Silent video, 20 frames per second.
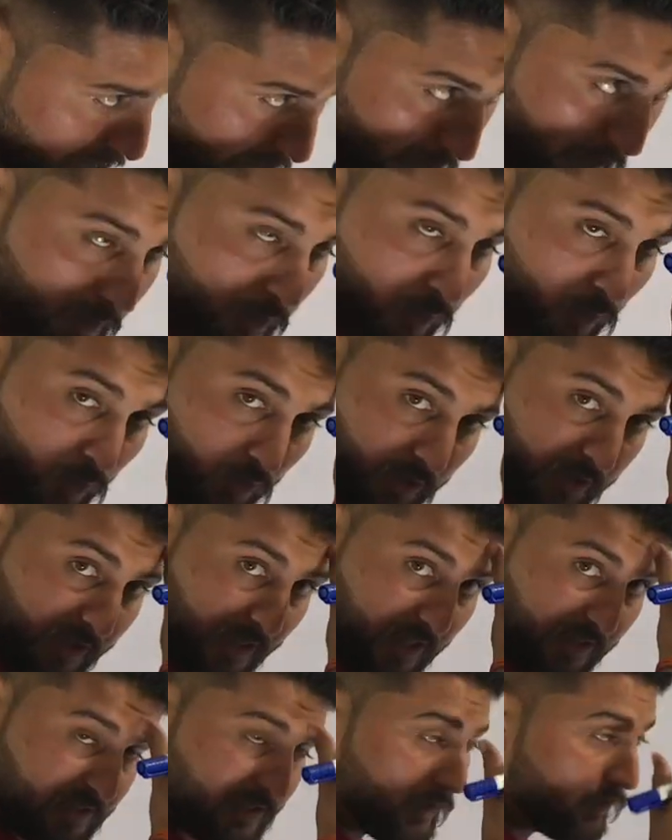हैं और
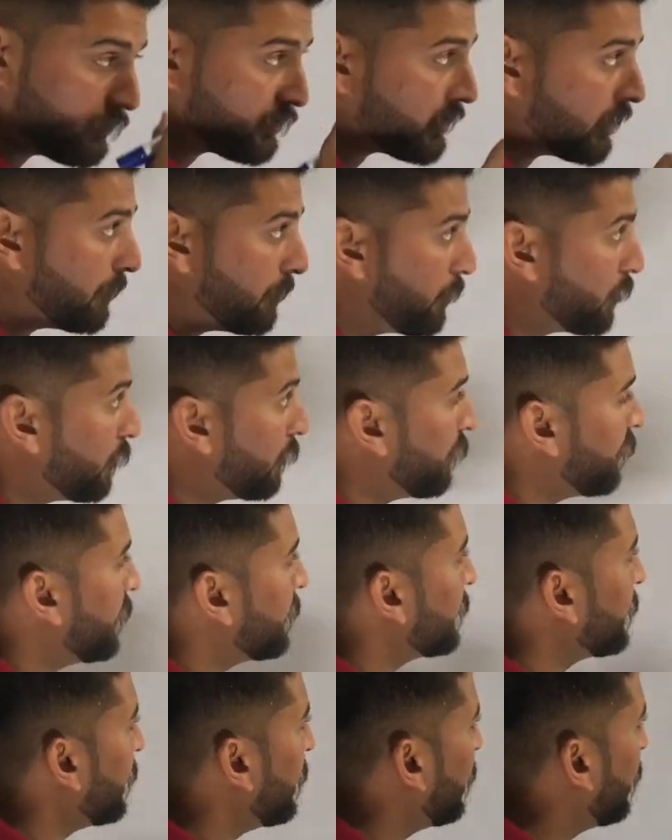कैसे उसका प्रूफ
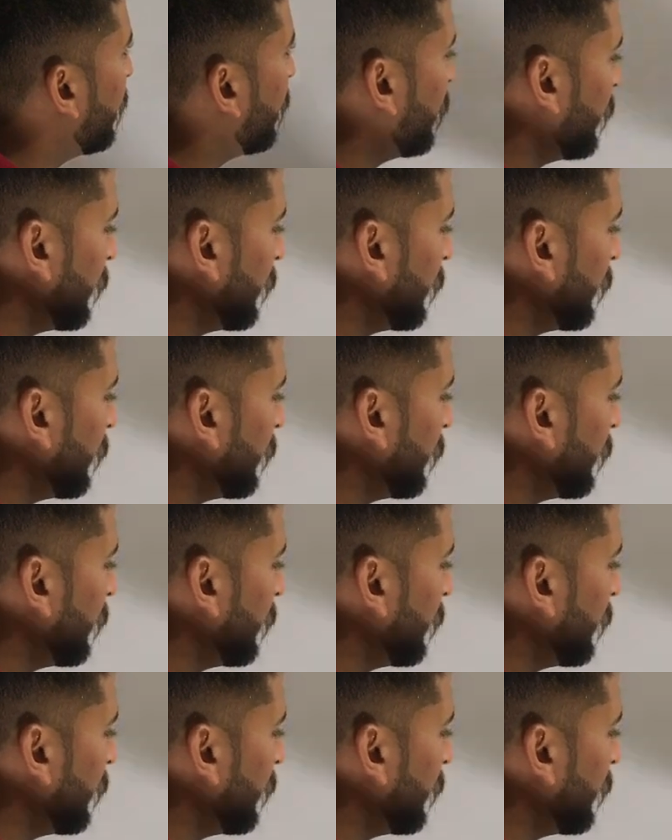रहता है